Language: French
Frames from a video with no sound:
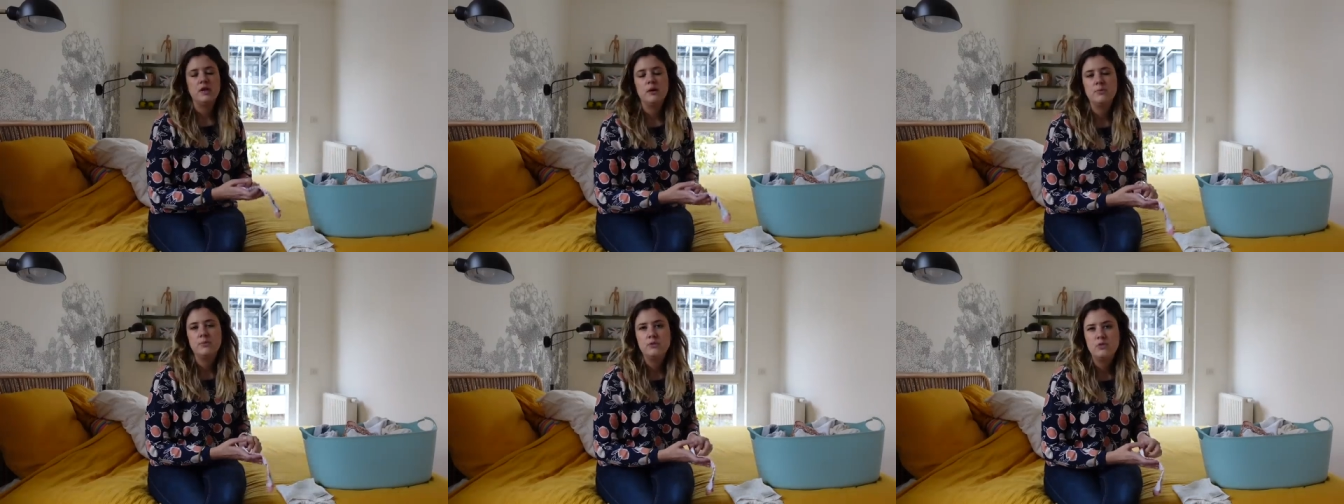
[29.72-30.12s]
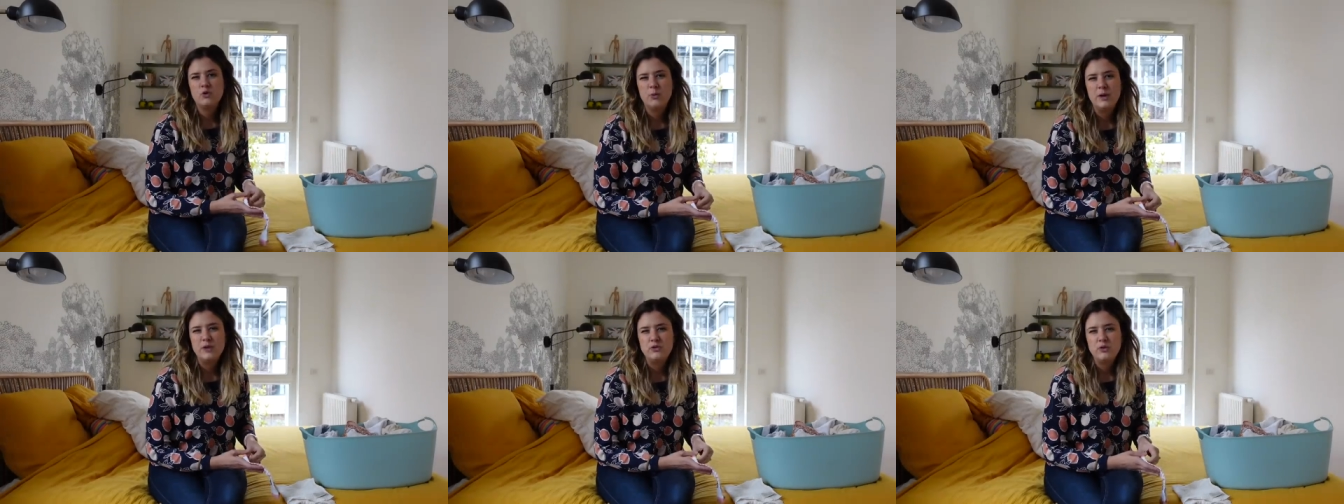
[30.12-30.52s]
un peu
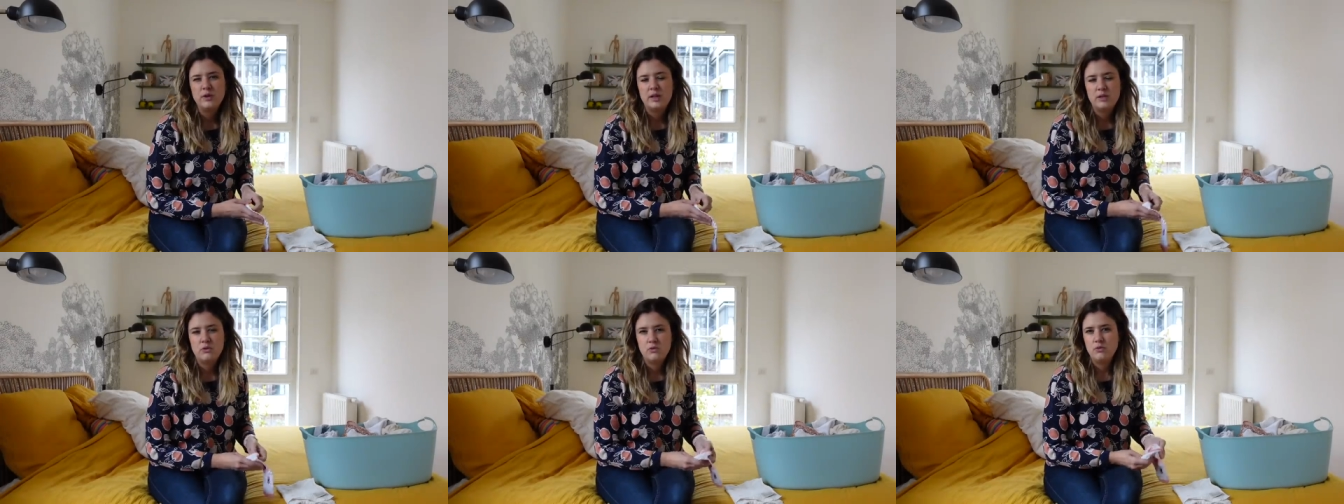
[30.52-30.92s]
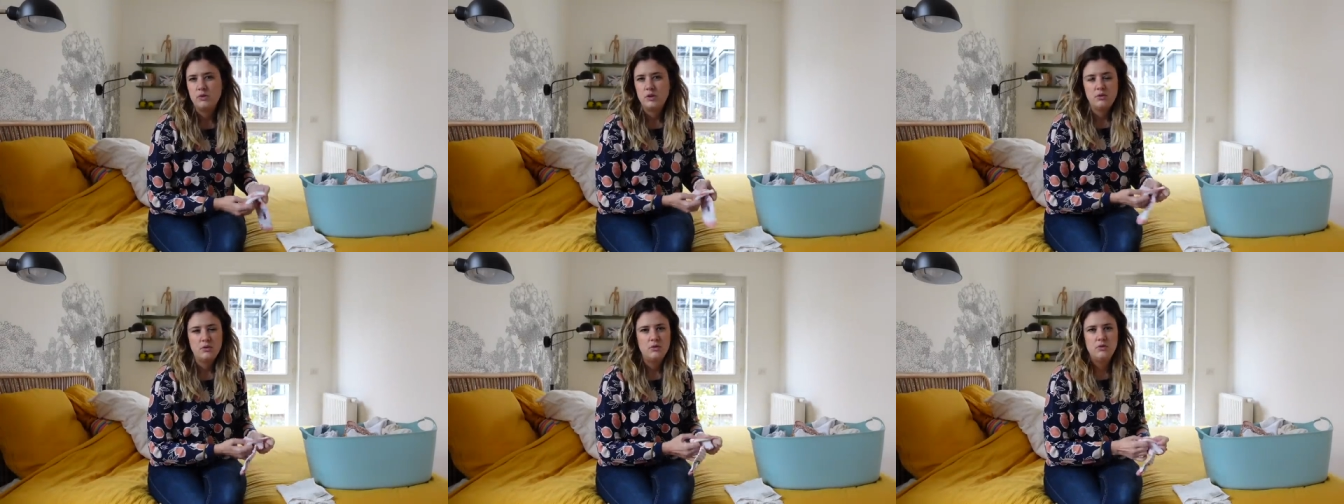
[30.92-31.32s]
courbaturée,
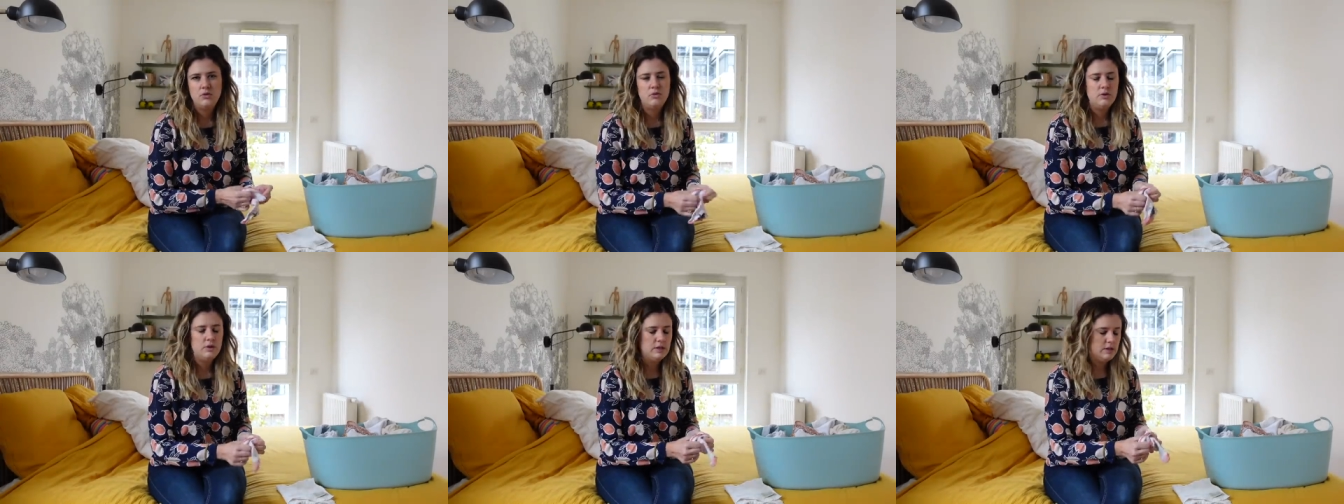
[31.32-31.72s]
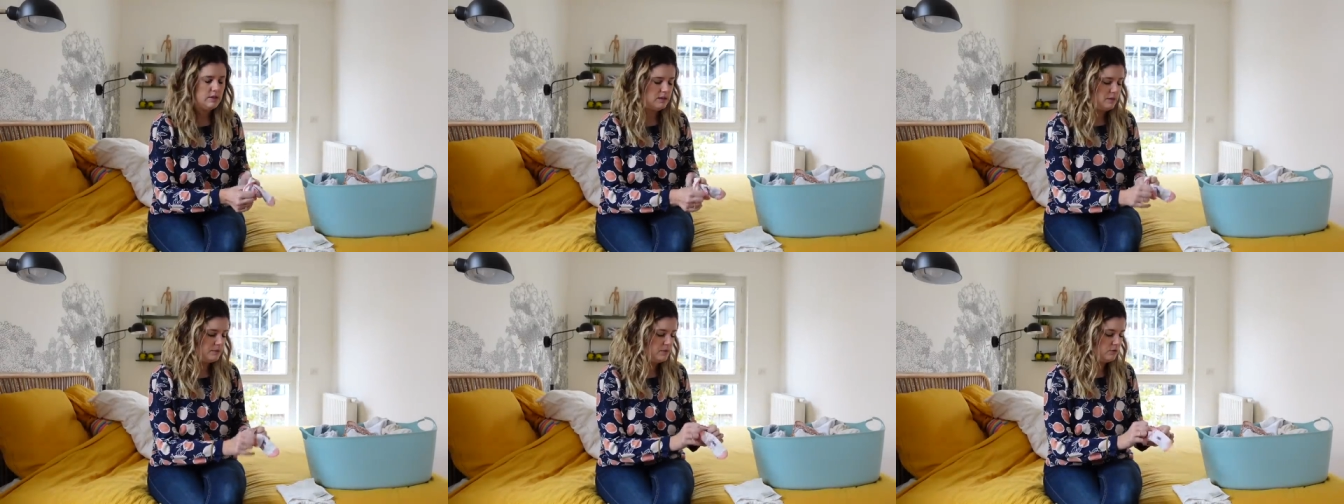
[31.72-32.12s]
donc euh,
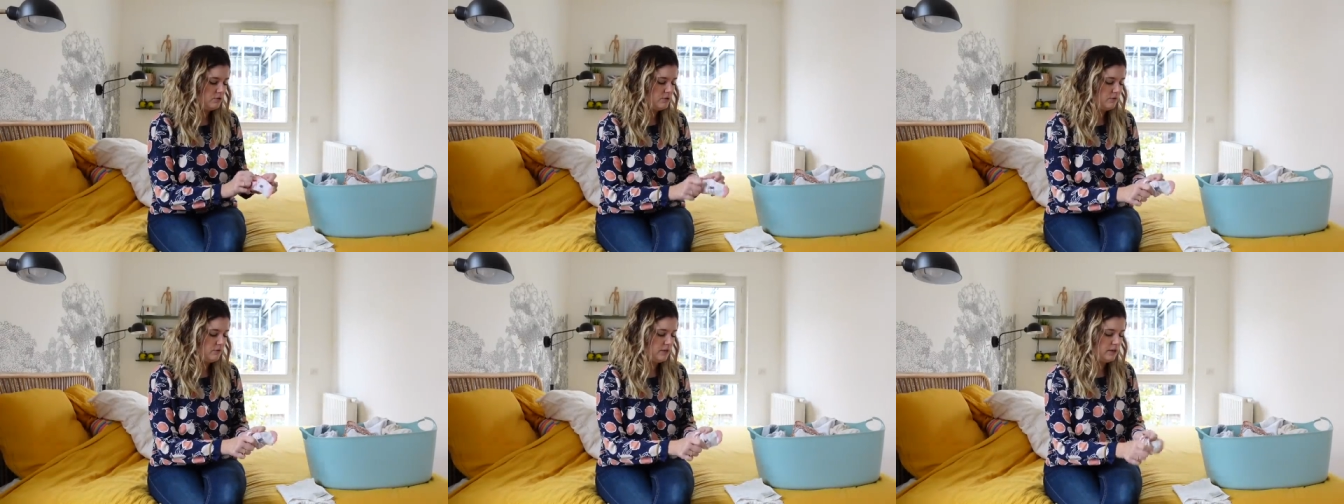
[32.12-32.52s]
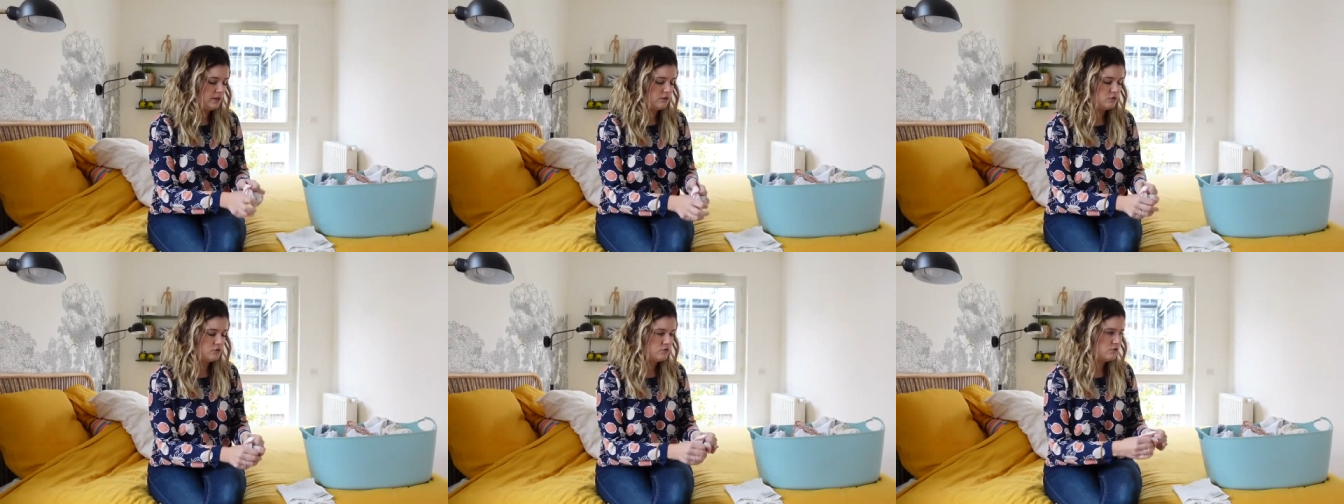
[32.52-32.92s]
il est bien dû y avoir
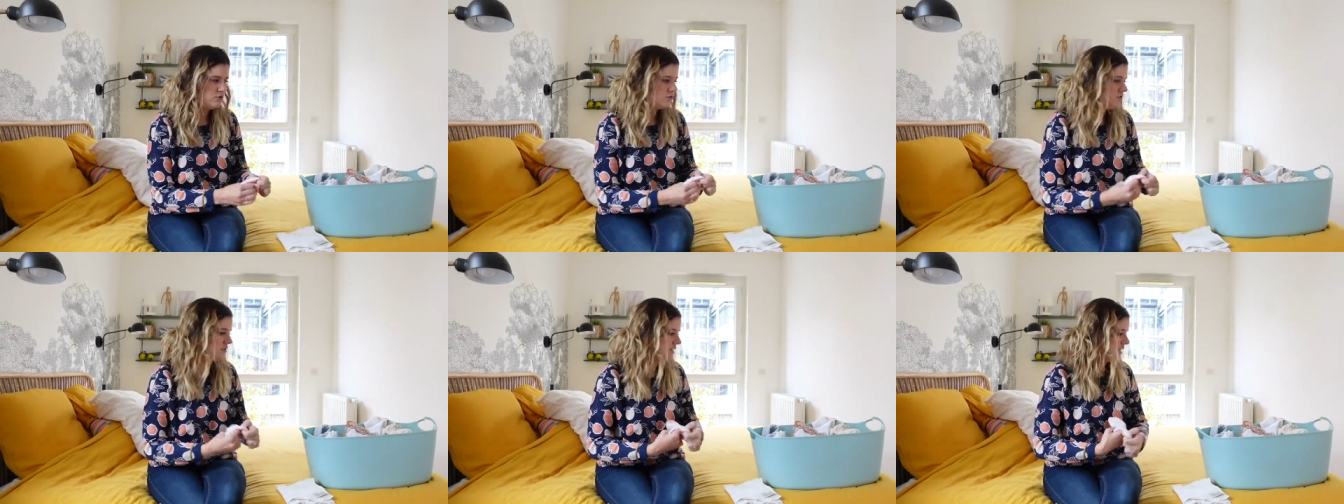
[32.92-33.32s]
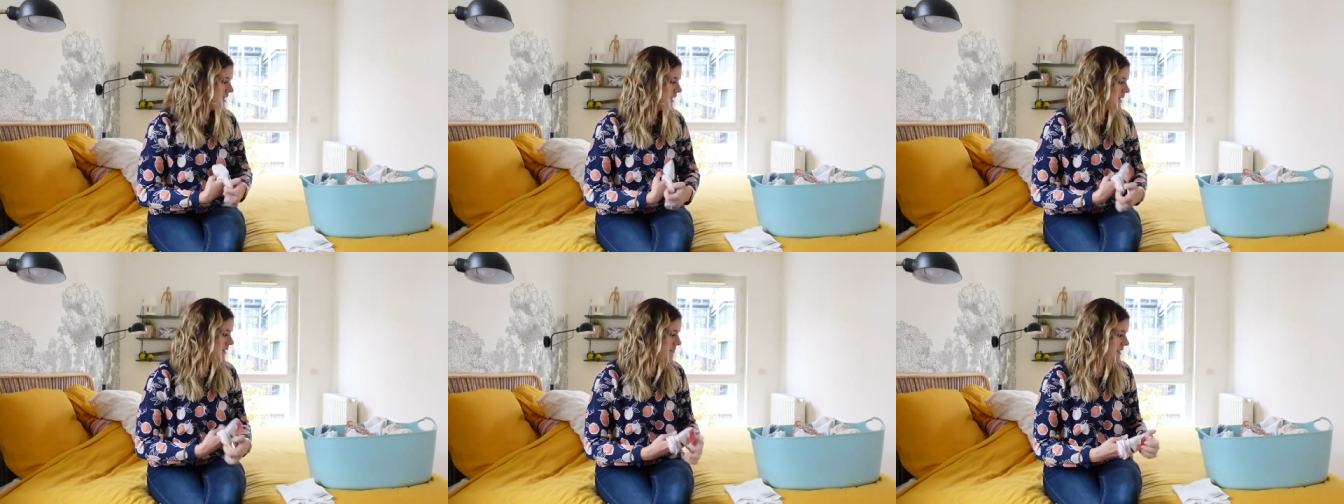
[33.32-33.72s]
quelque chose de ce
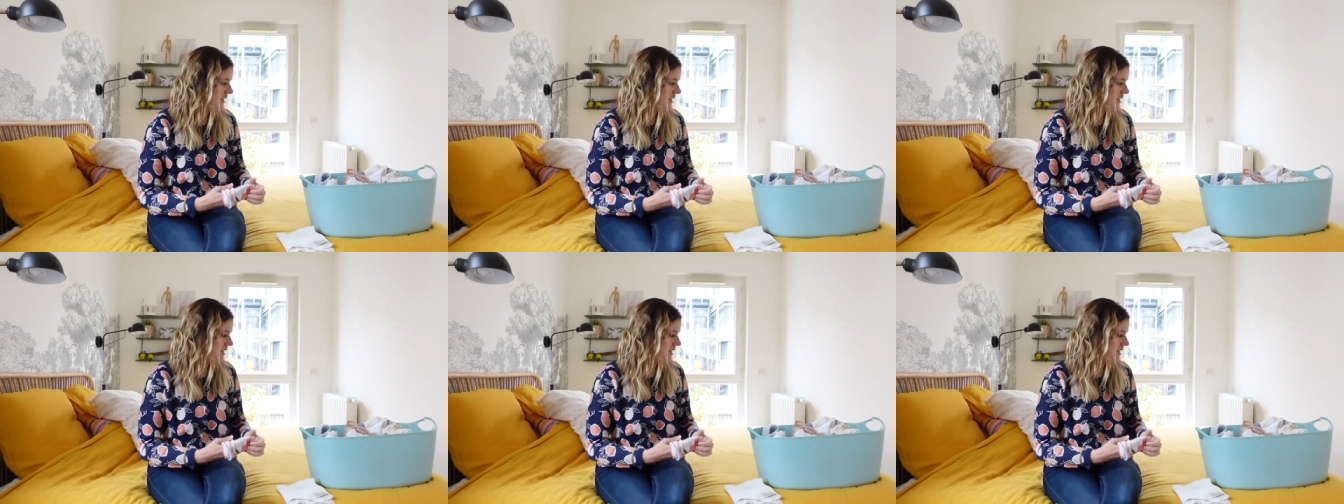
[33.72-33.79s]
style-là.